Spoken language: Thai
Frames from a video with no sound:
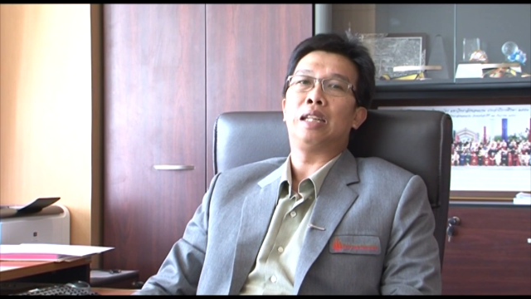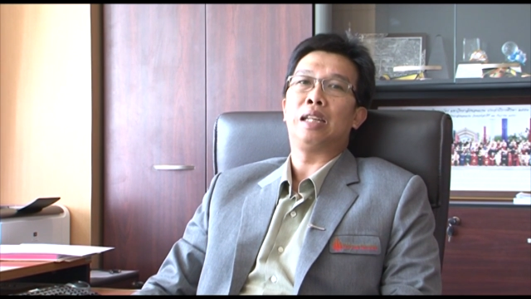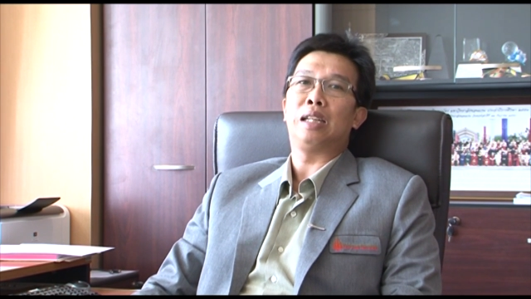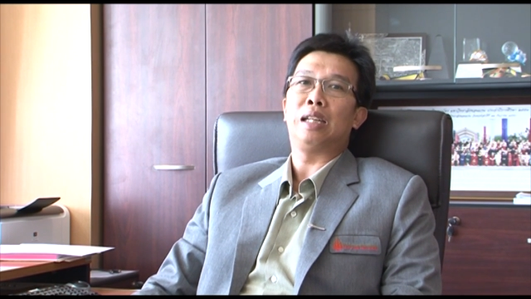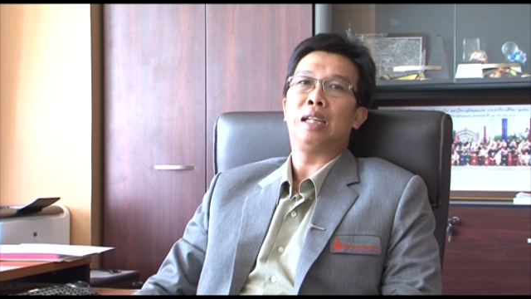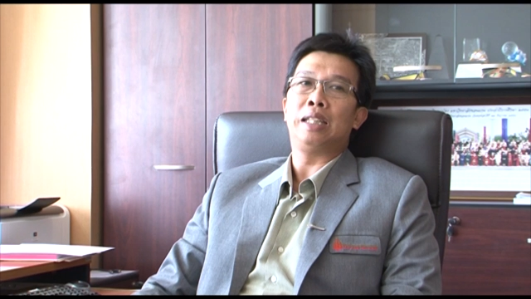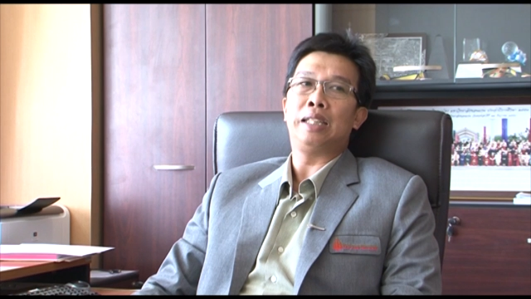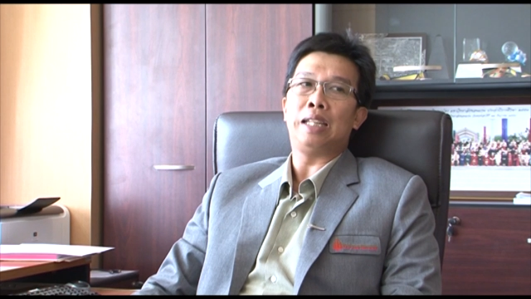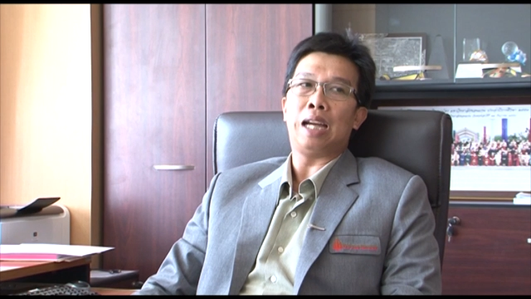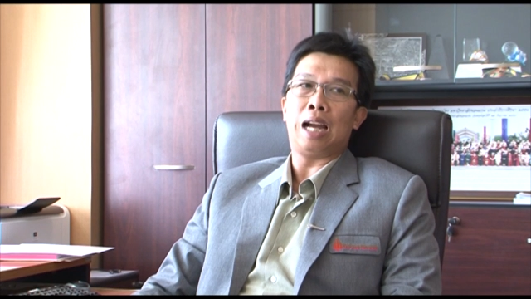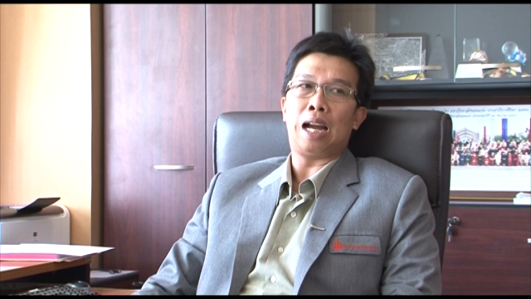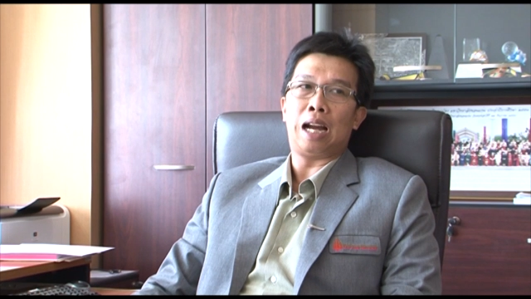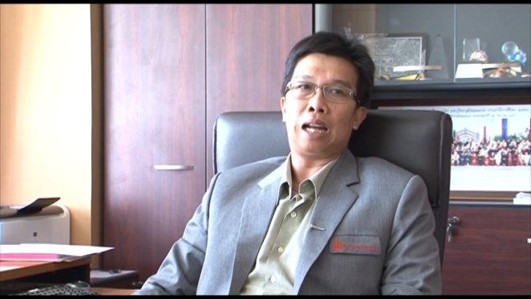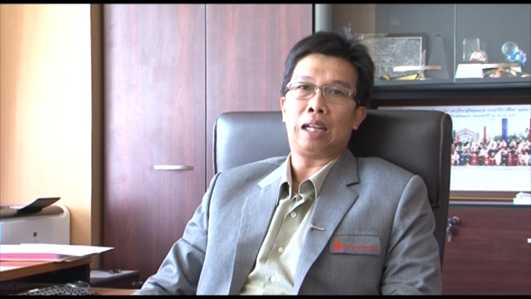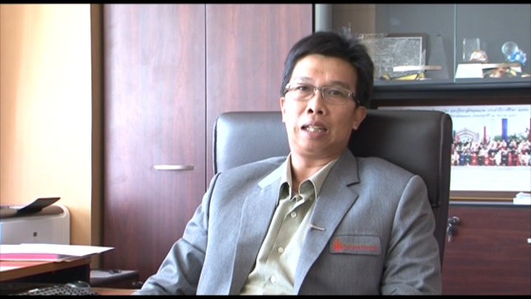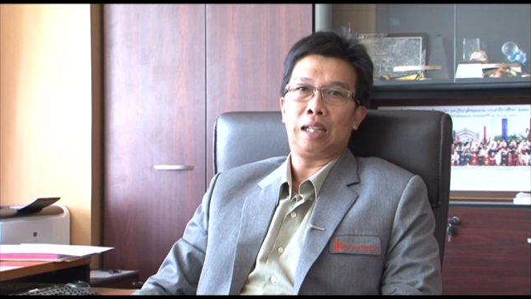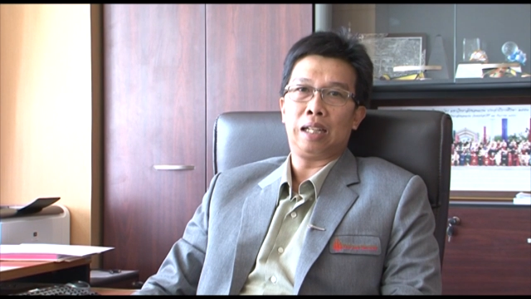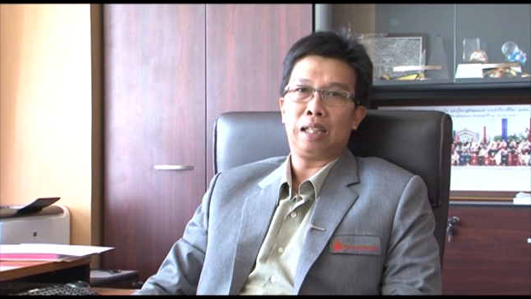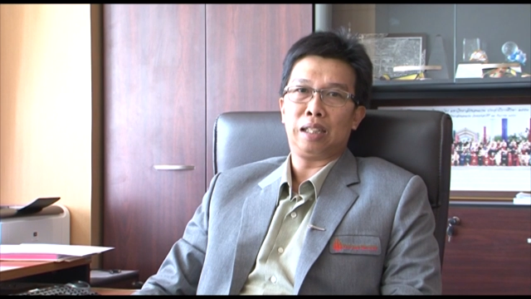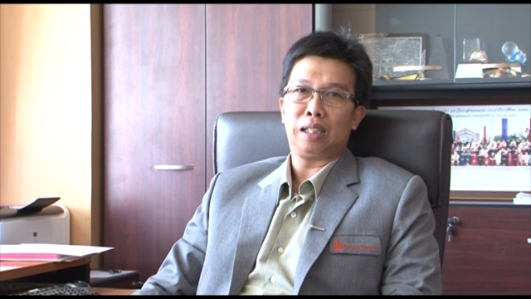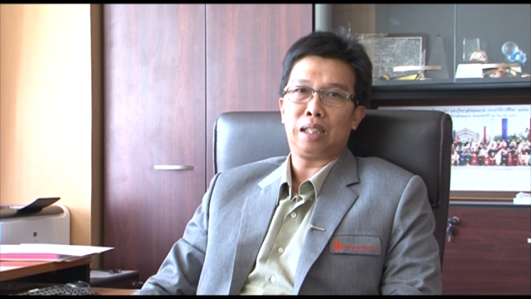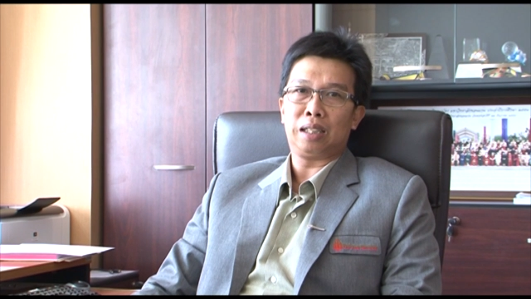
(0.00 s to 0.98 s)
ทั้งอาจารย์
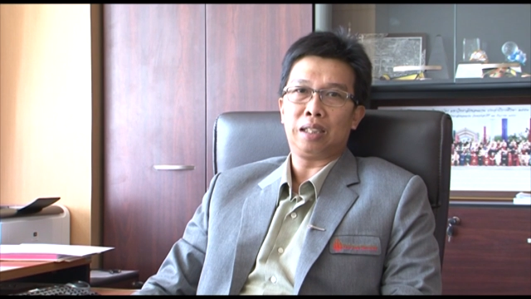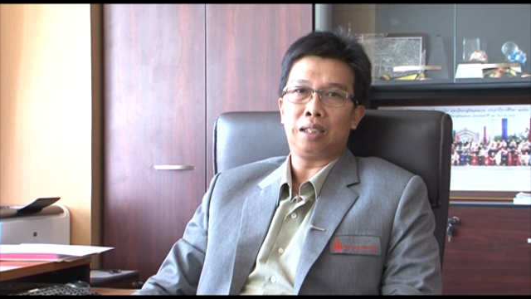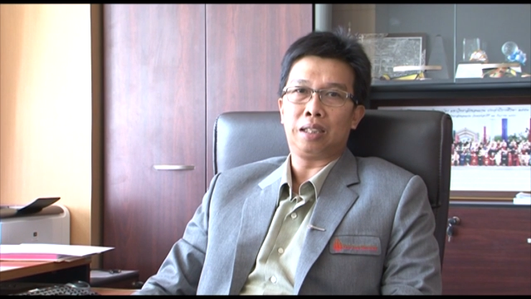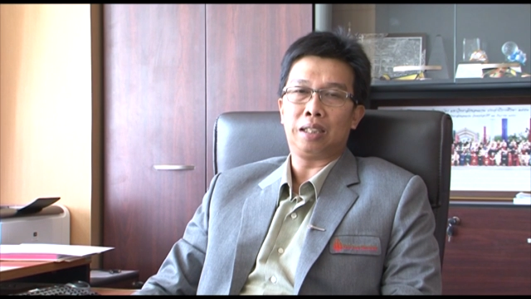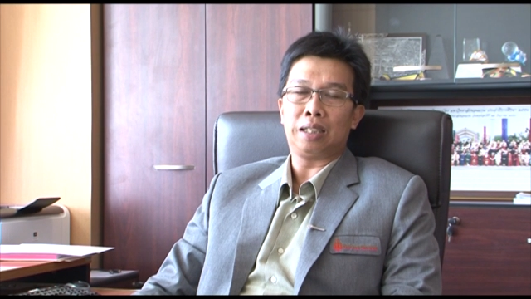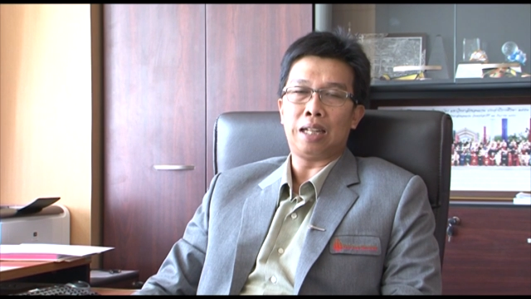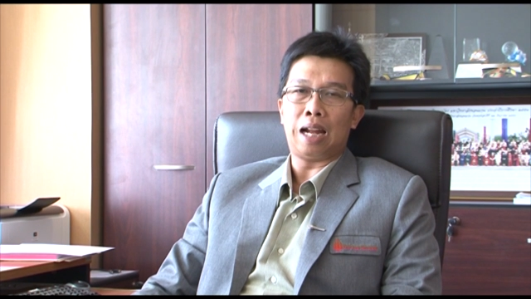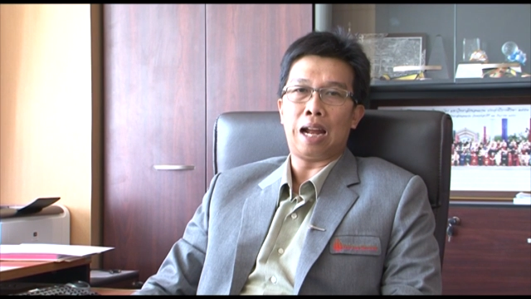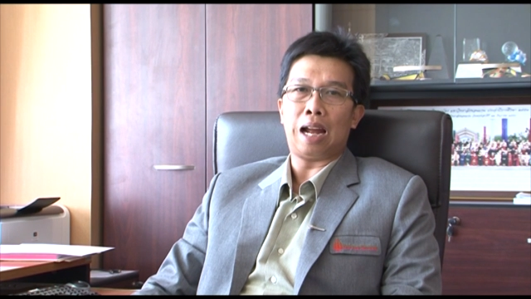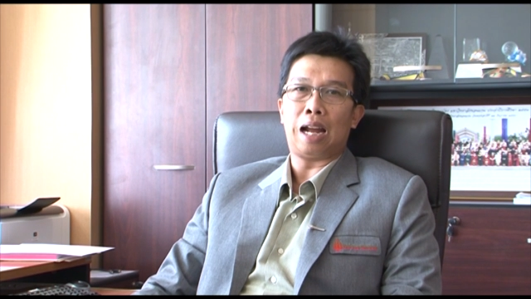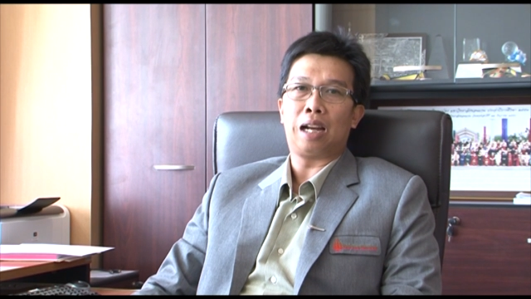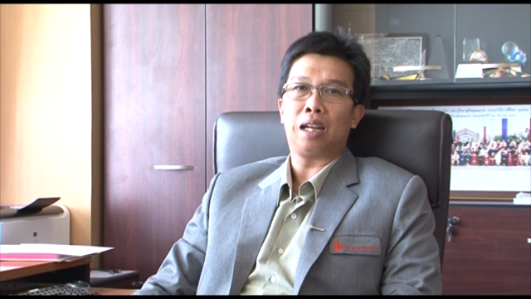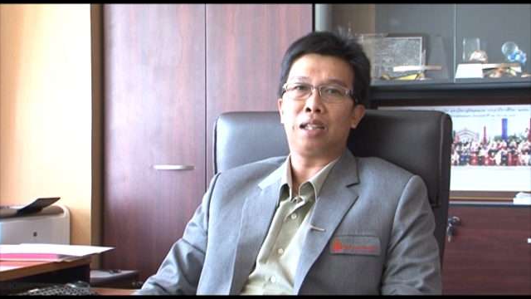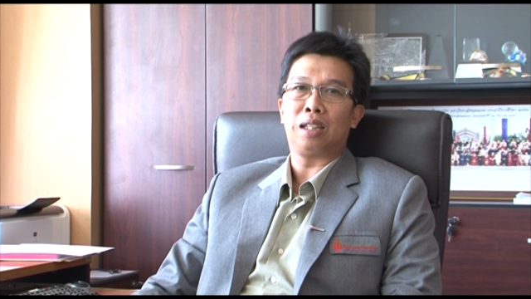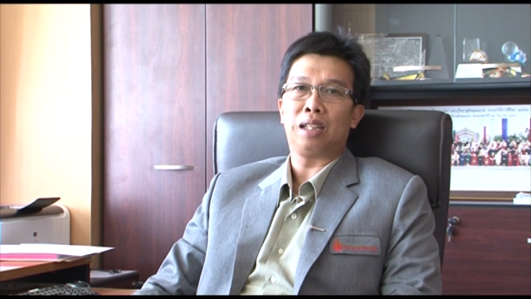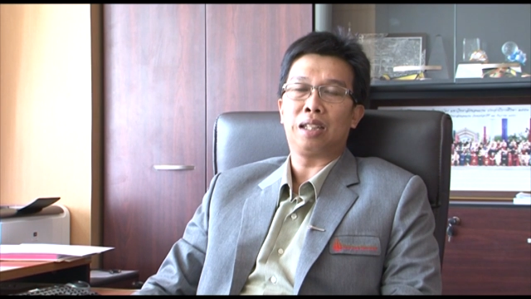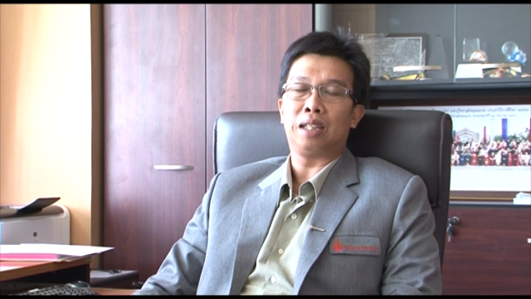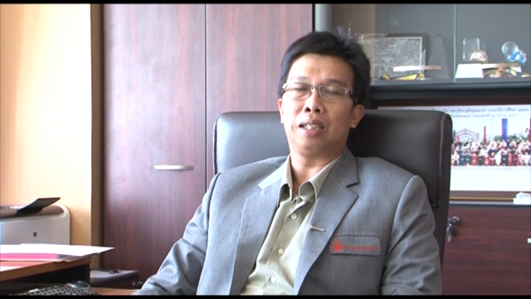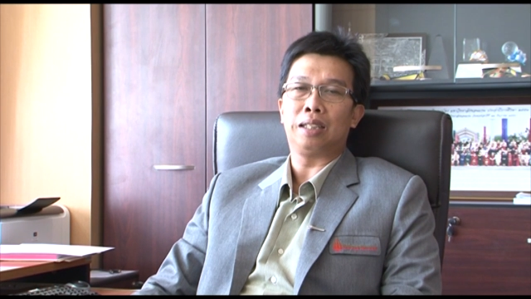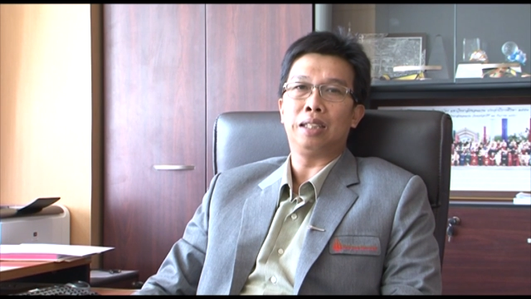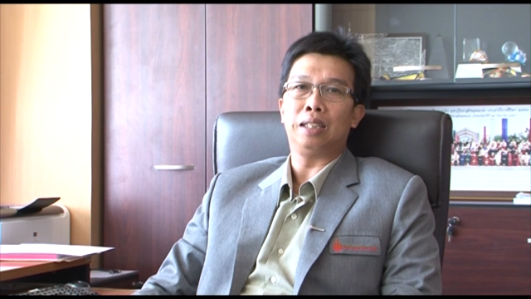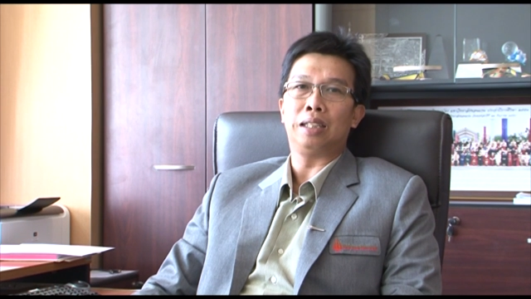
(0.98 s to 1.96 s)
และนักศึกษาคณะ
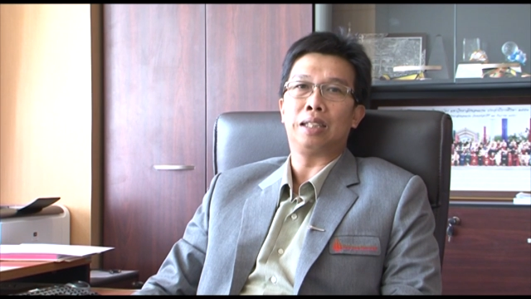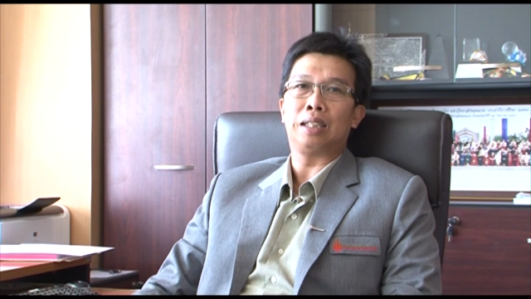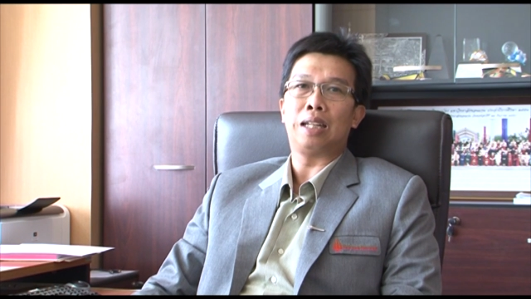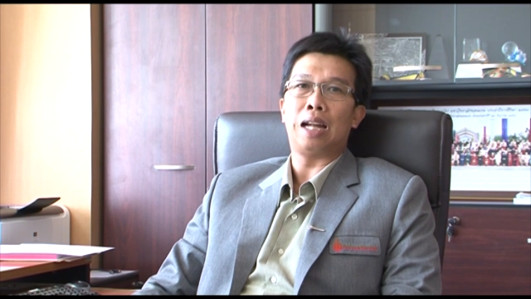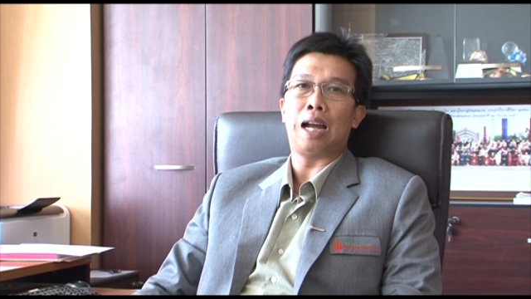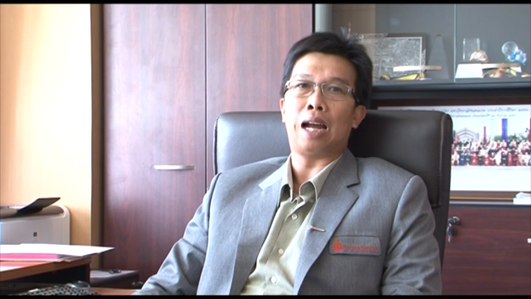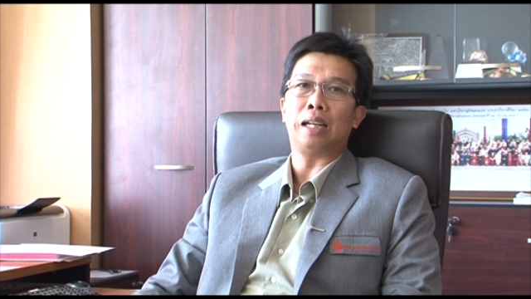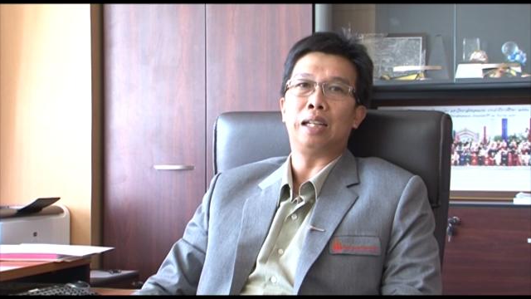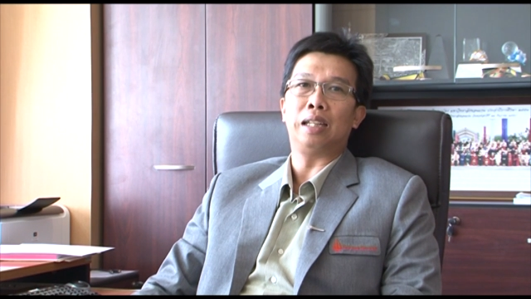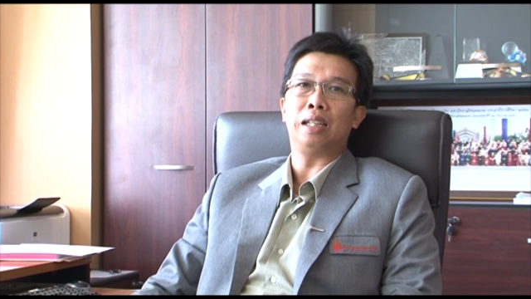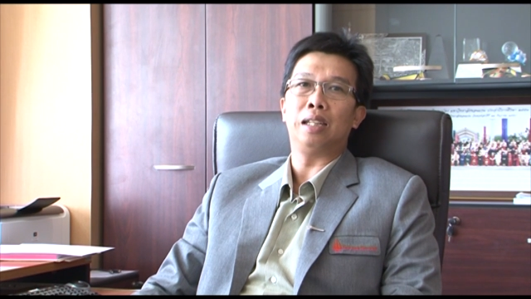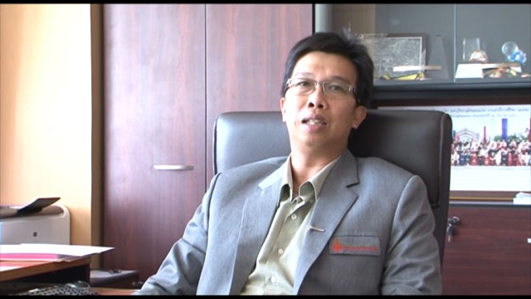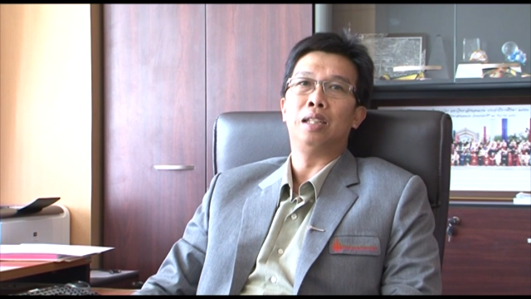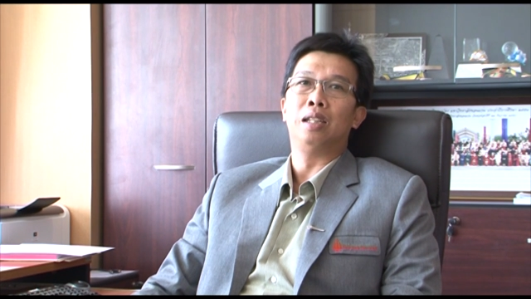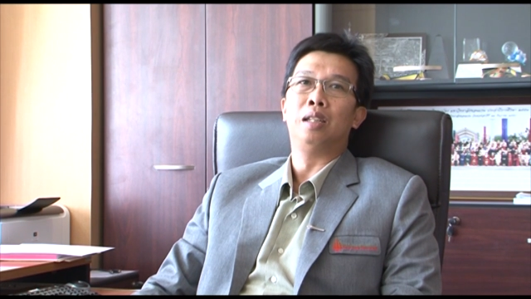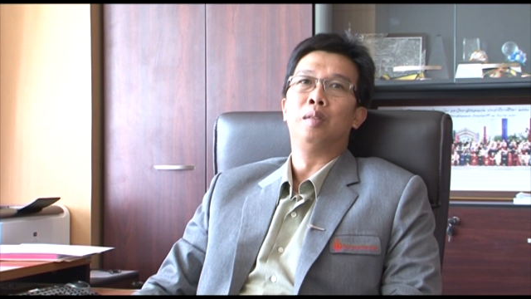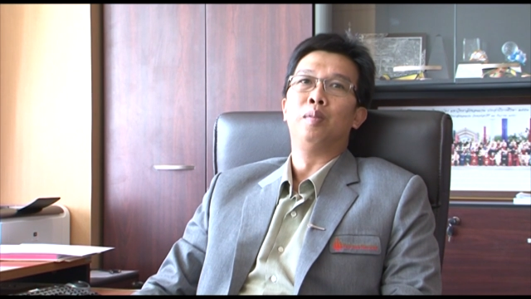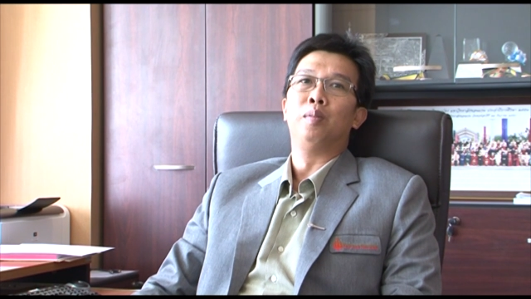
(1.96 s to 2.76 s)
เกษตรศาสตร์เนี่ย